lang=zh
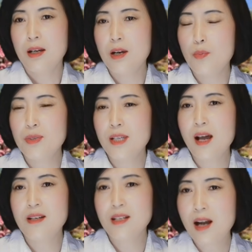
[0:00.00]
可不
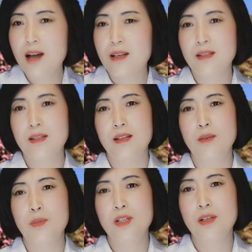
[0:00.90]
像上一次那
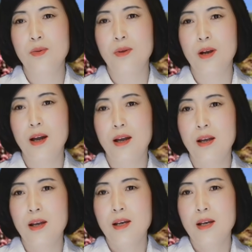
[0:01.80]
么幸运了。